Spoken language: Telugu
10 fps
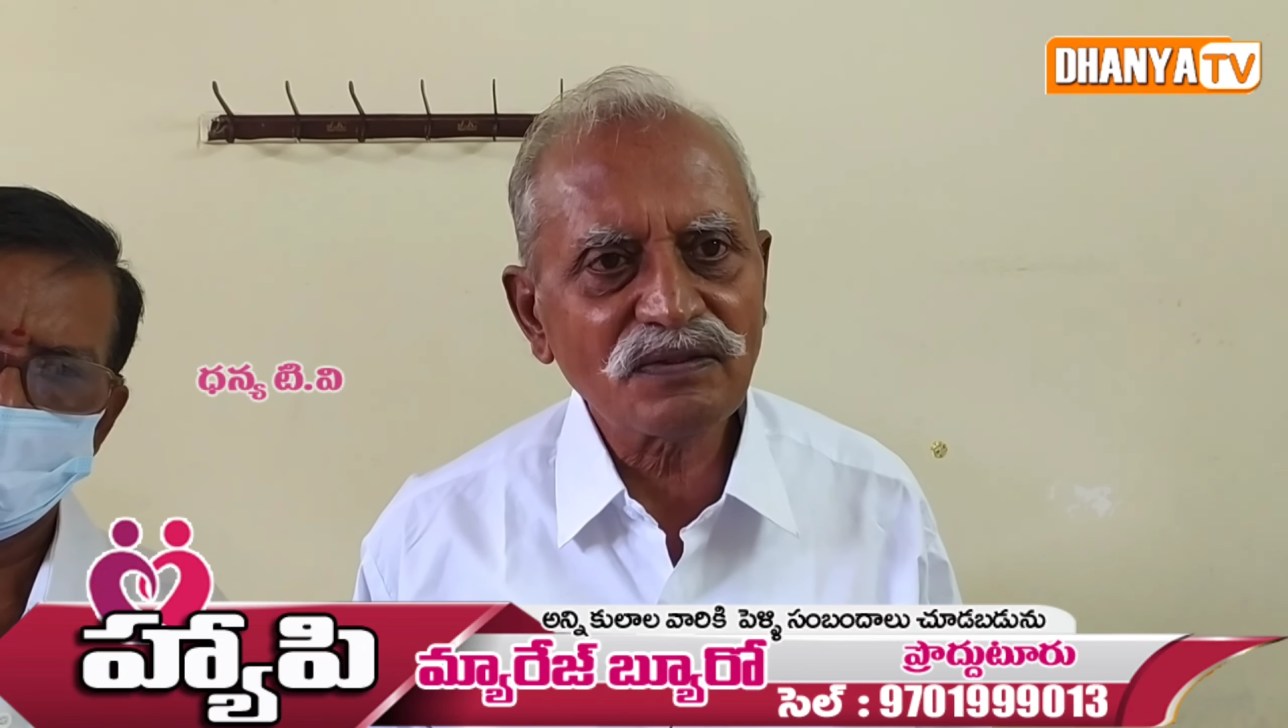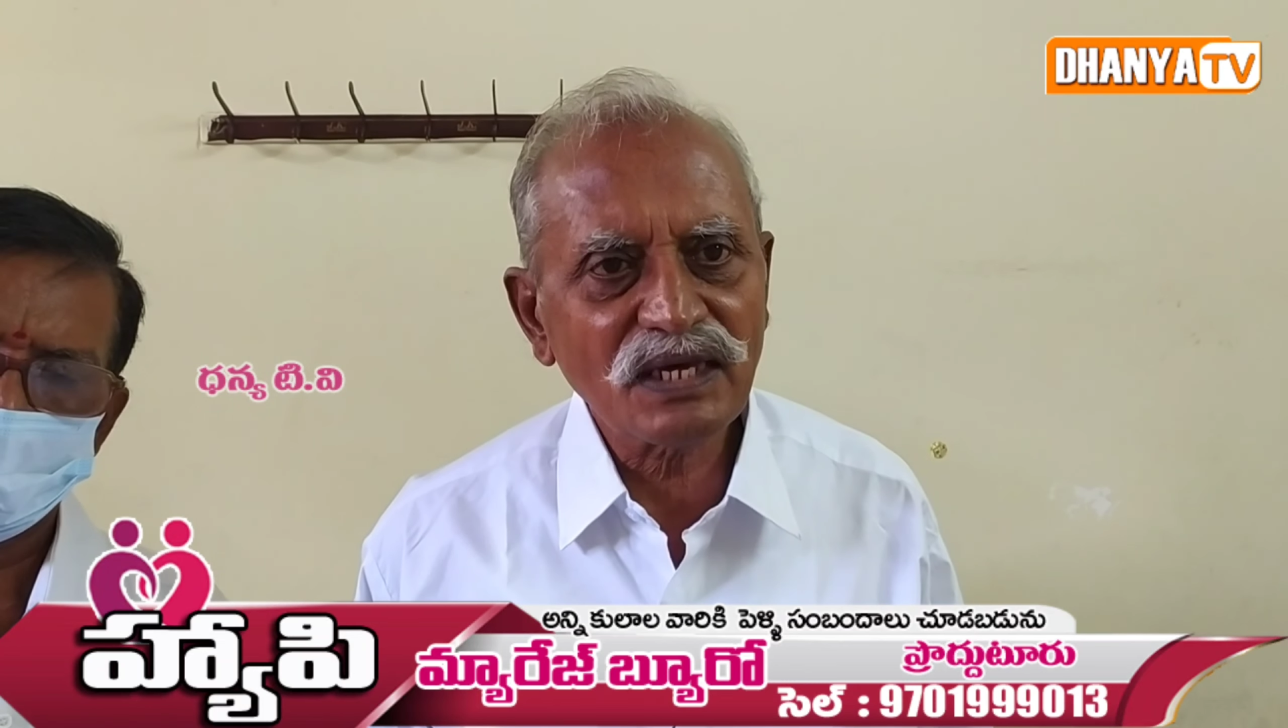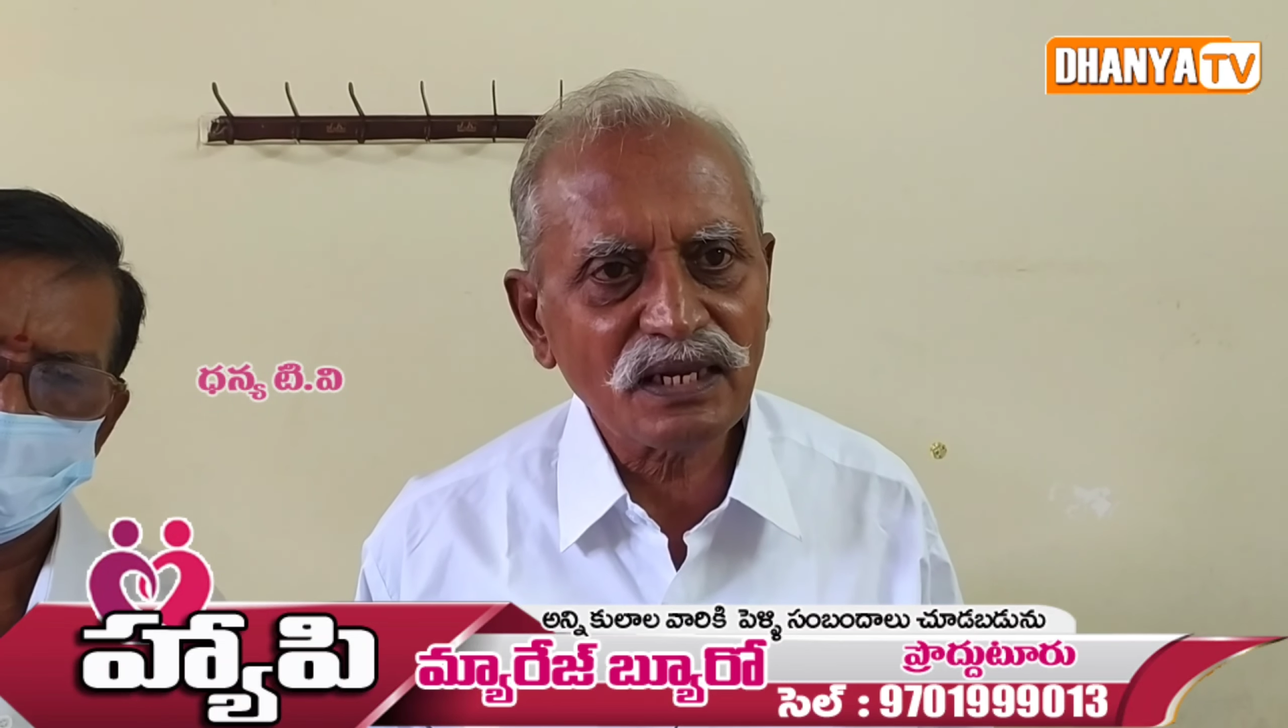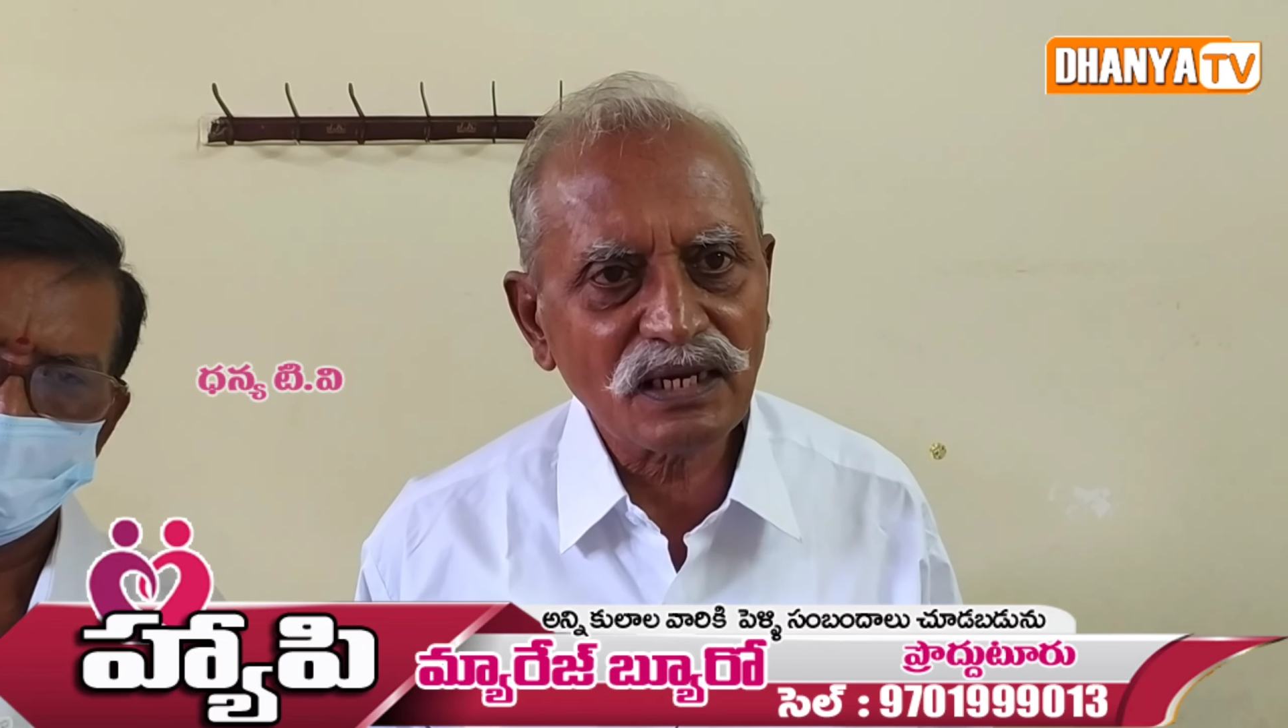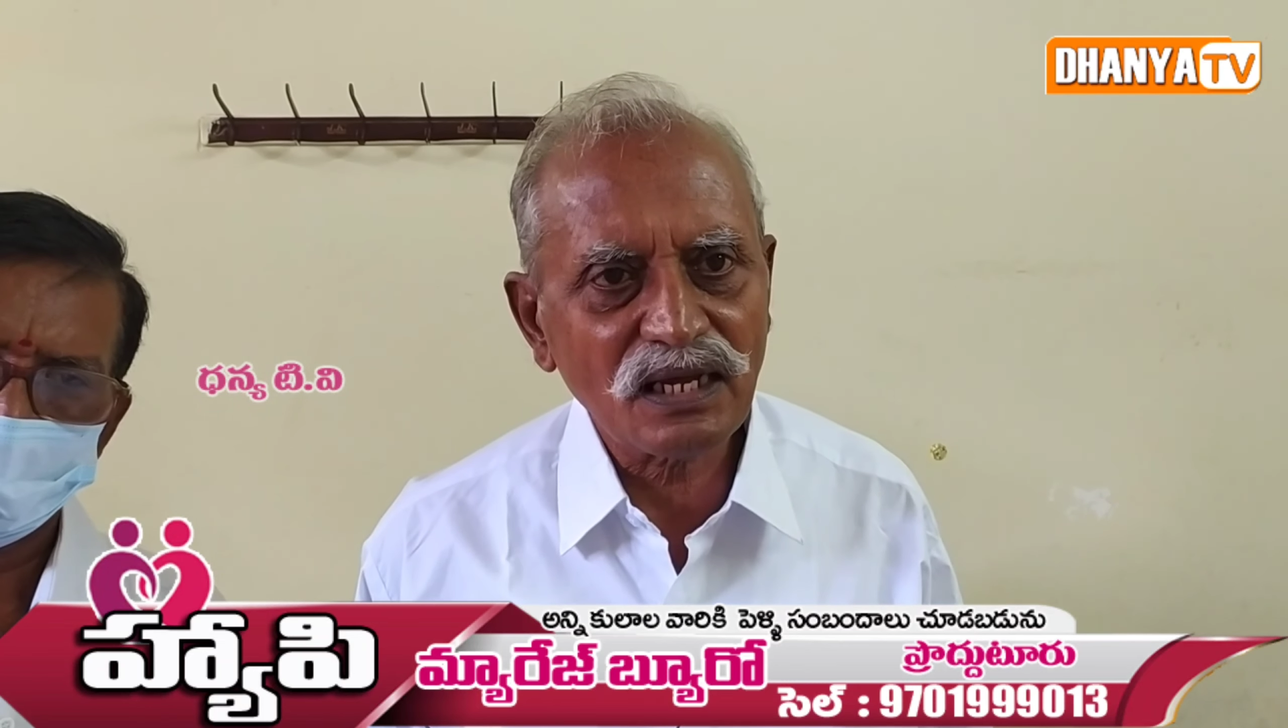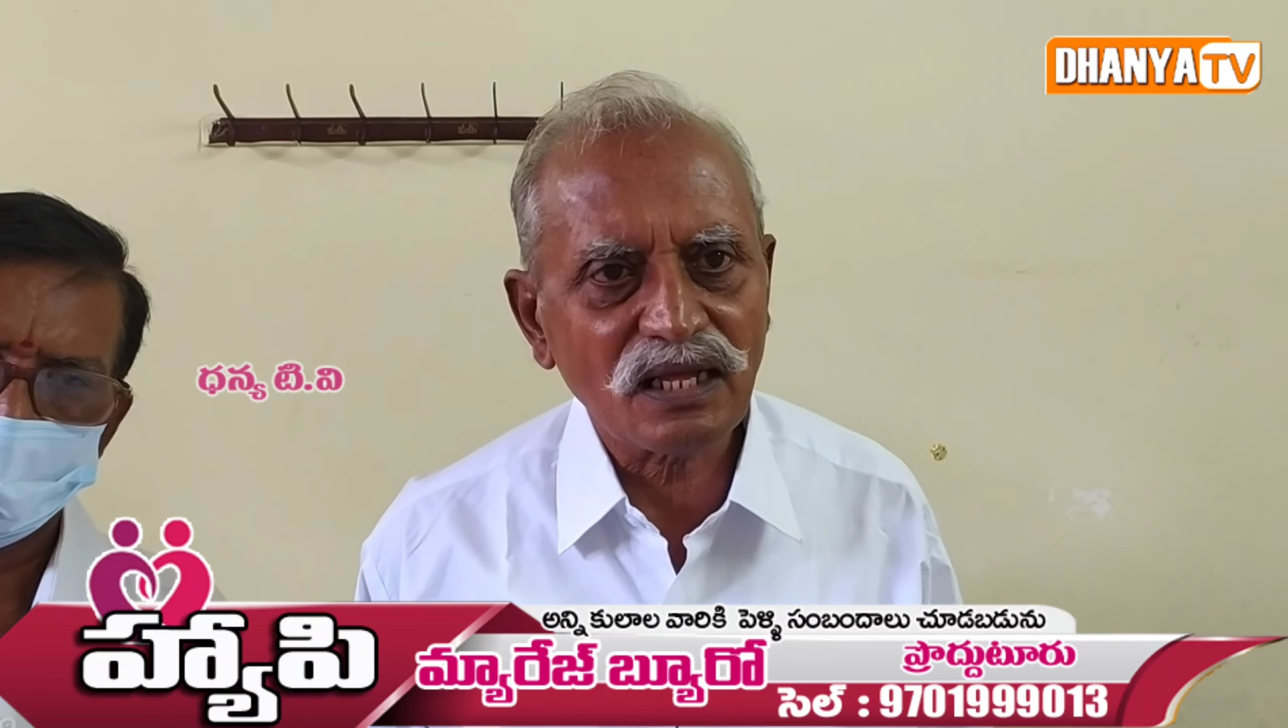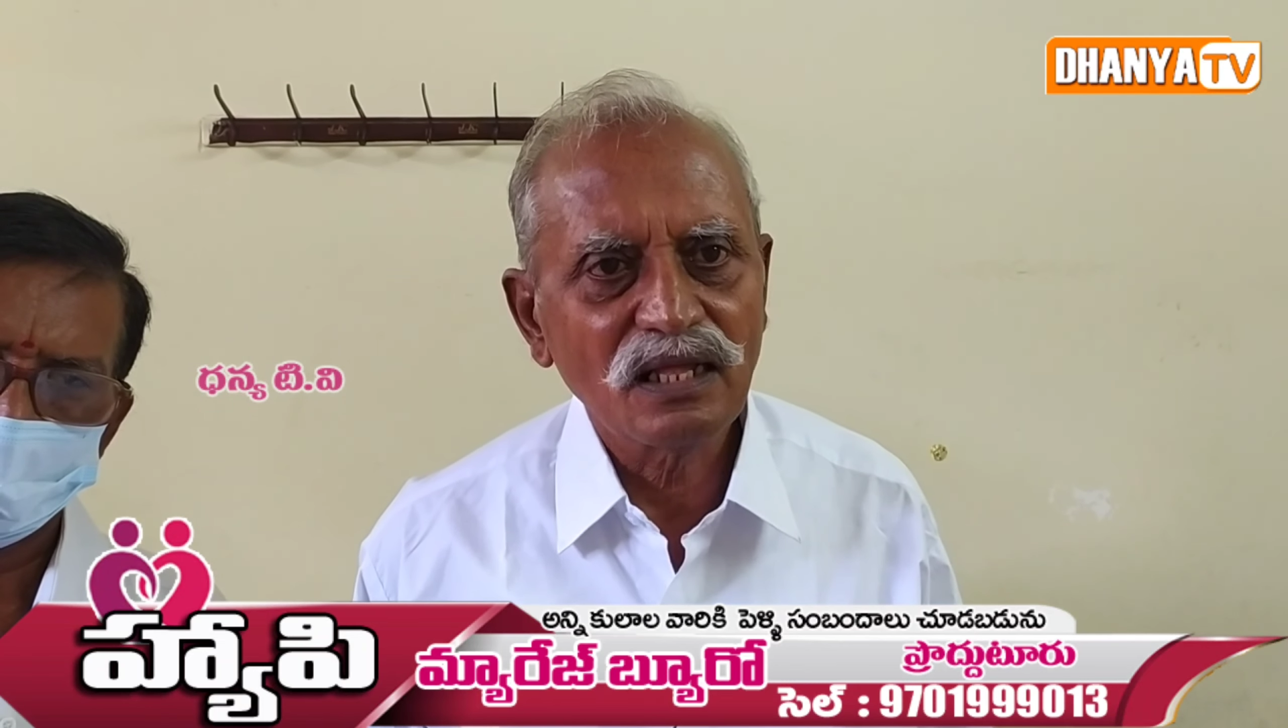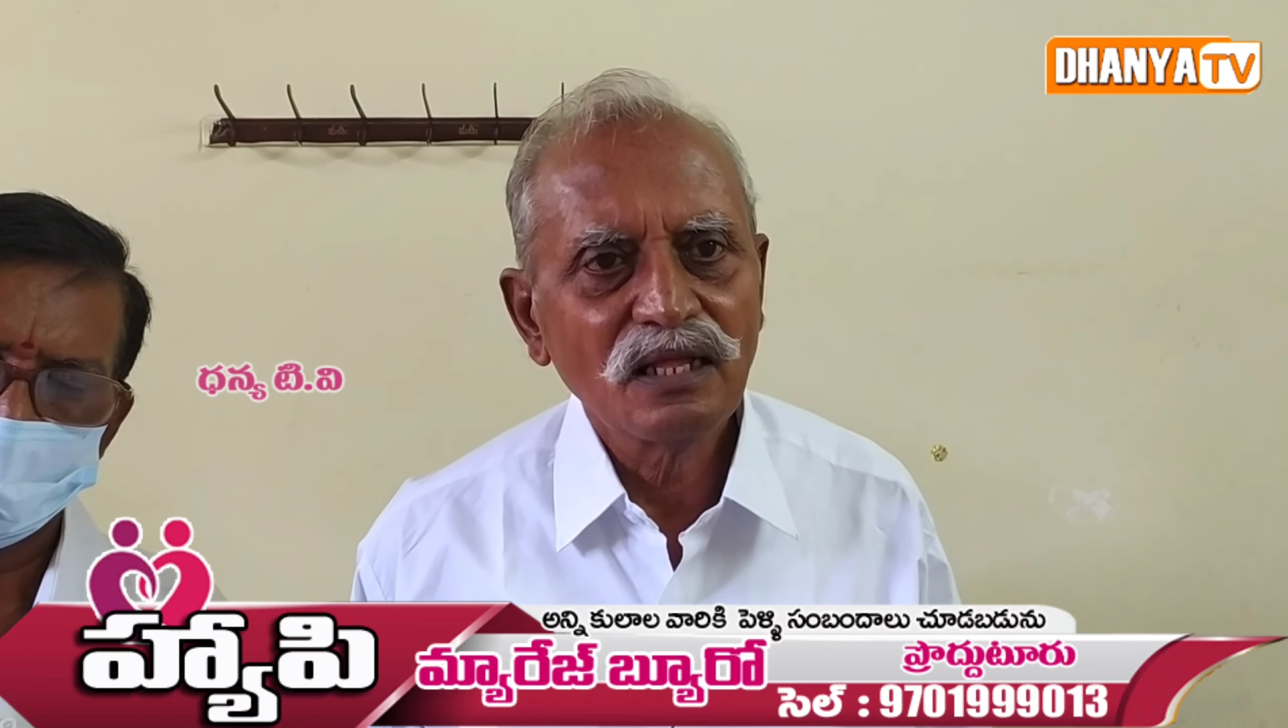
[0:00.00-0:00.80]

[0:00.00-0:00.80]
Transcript: ఆధారంగా